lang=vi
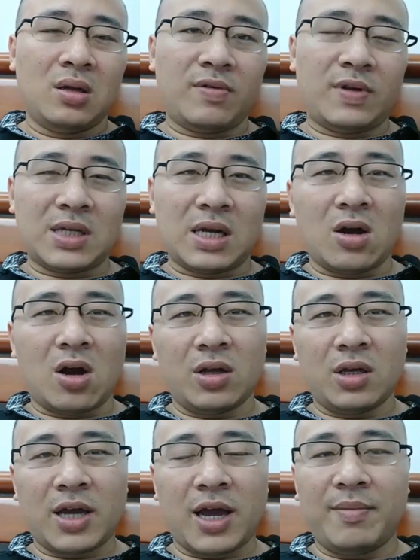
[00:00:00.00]
Phản xạ
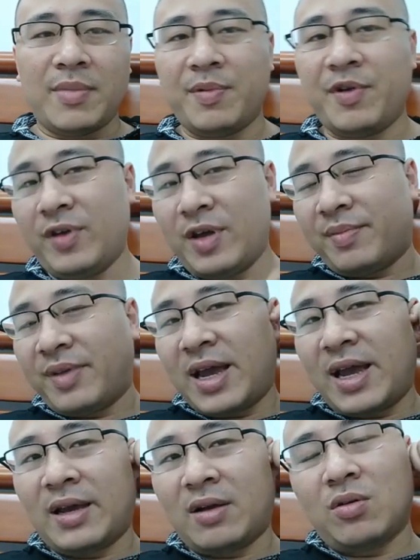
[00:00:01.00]
nói kém là bởi vì em
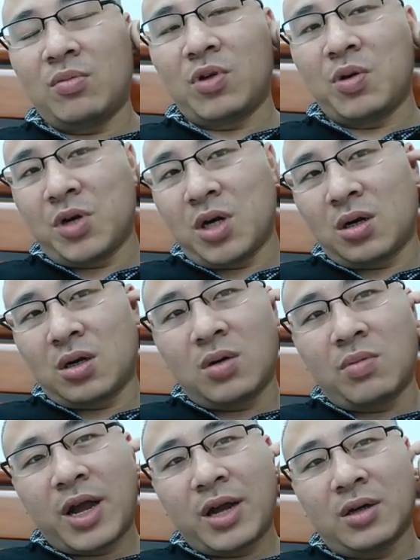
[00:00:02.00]
nghe không không được.
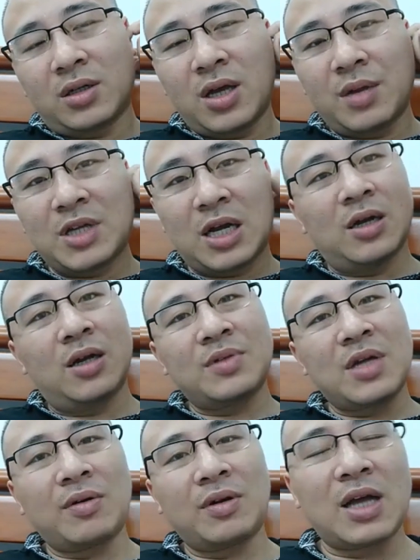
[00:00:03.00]
Không nghe được thì em trả lời làm
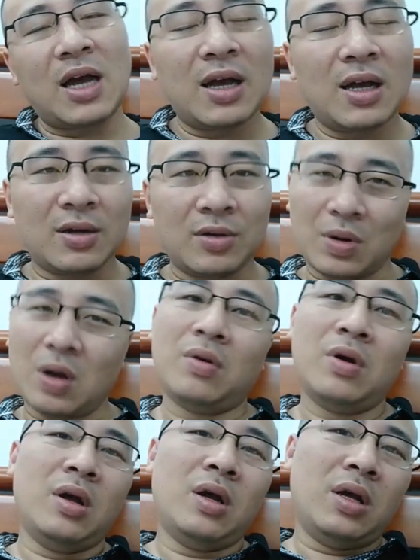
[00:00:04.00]
sao người ta. Đúng không?
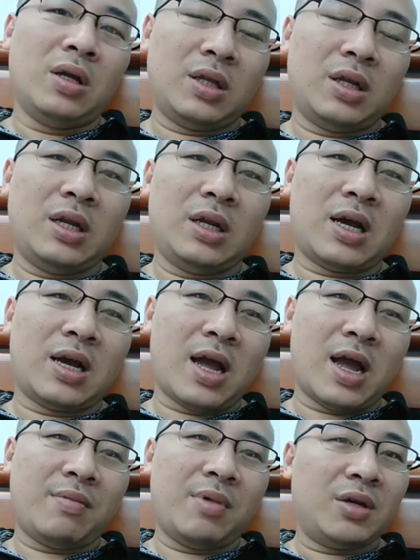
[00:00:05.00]
Thế nên là
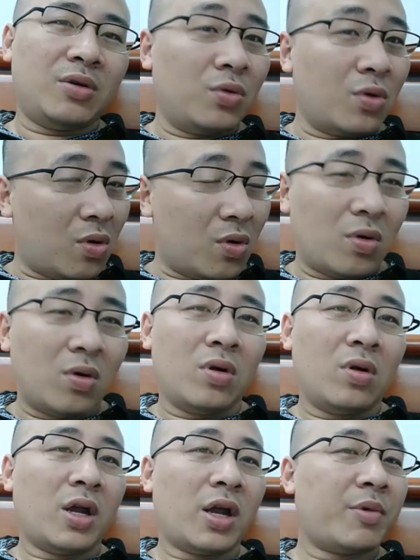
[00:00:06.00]
em lên Google,
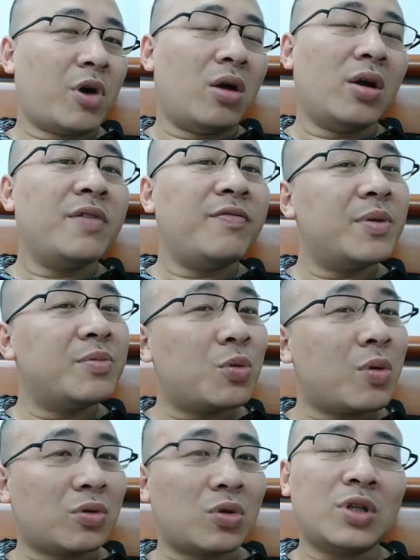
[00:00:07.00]
em gõ link phim
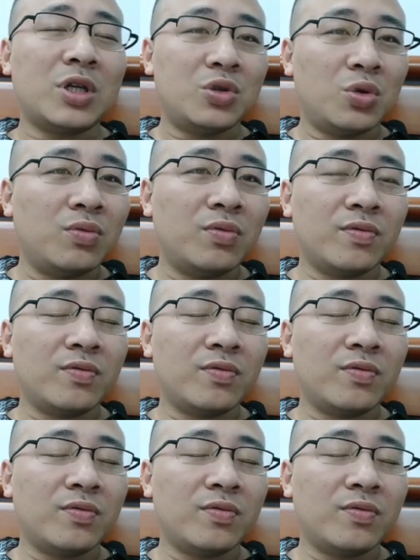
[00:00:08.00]
giúp học tốt tiếng Trung,